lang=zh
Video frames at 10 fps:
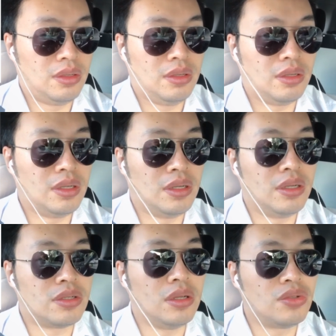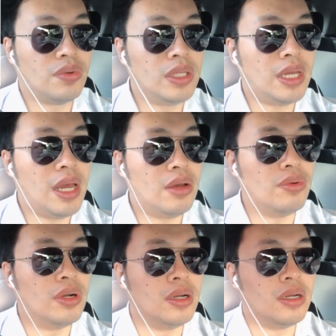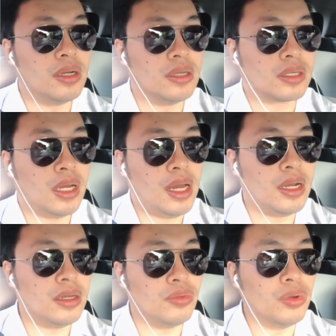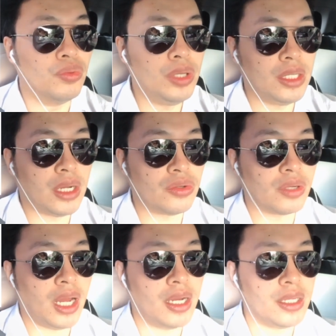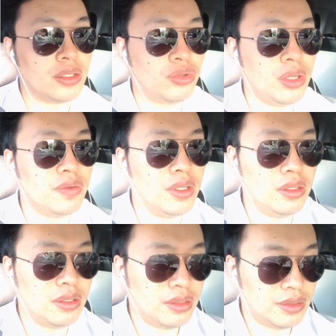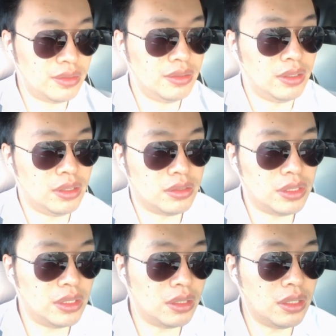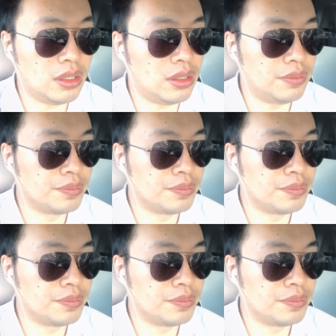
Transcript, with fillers: 呃，直到昨天我看了，我无意当中看了一个推文，啊，是一个